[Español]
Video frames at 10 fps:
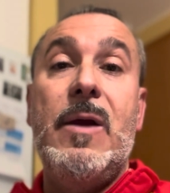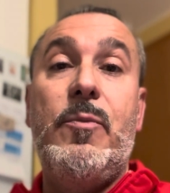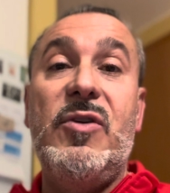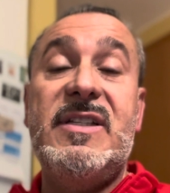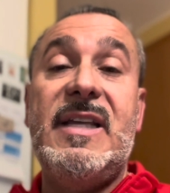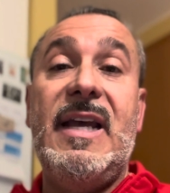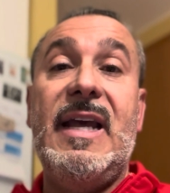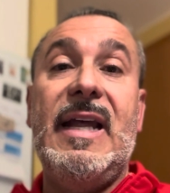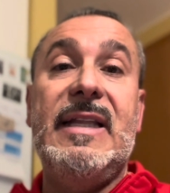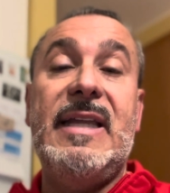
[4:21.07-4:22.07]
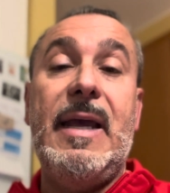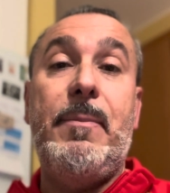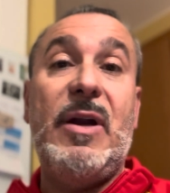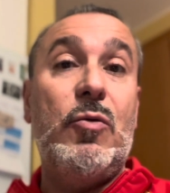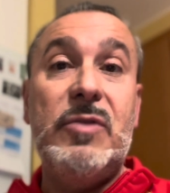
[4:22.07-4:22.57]
pues te,
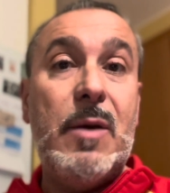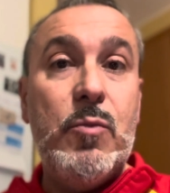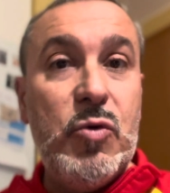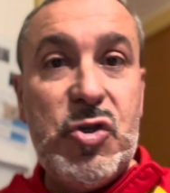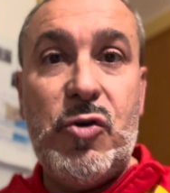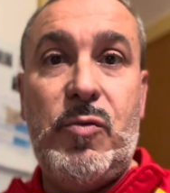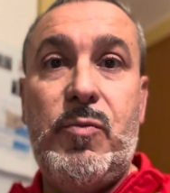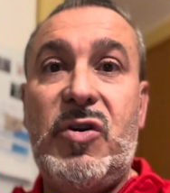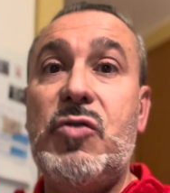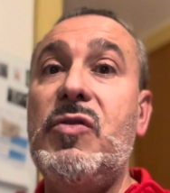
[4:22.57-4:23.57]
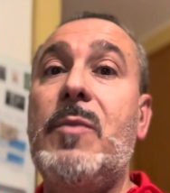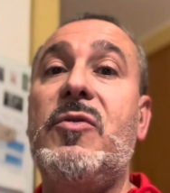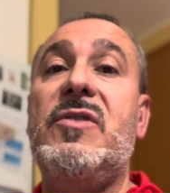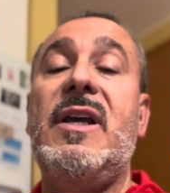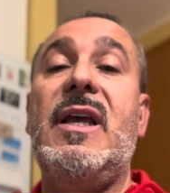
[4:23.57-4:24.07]
preguntan mucho, porque es un
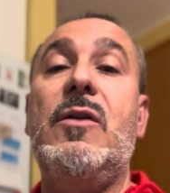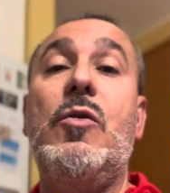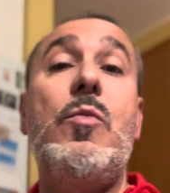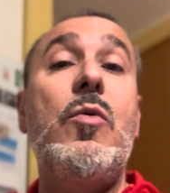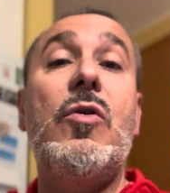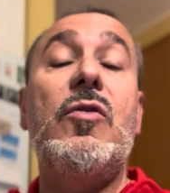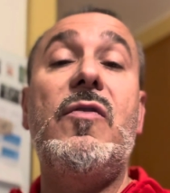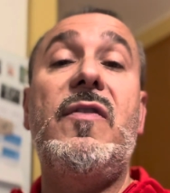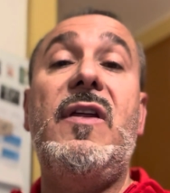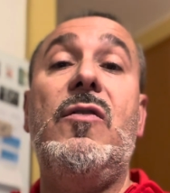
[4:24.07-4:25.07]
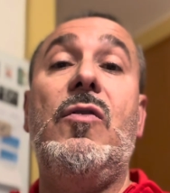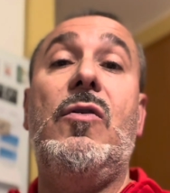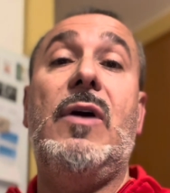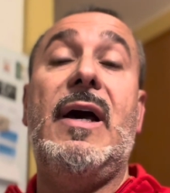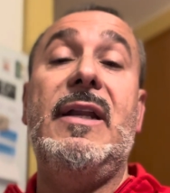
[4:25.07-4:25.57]
deporte que no es muy
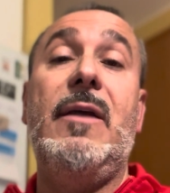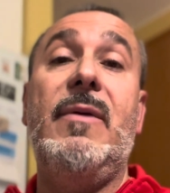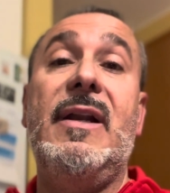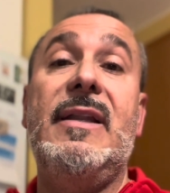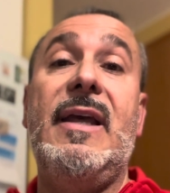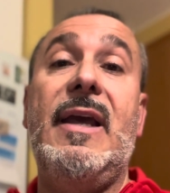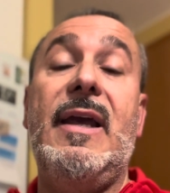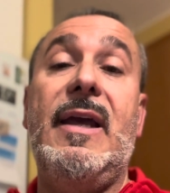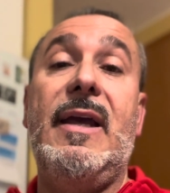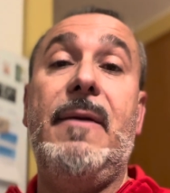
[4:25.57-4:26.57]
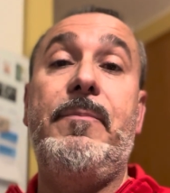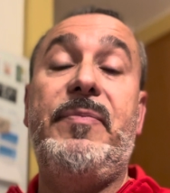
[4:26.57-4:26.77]
conocido a nivel de,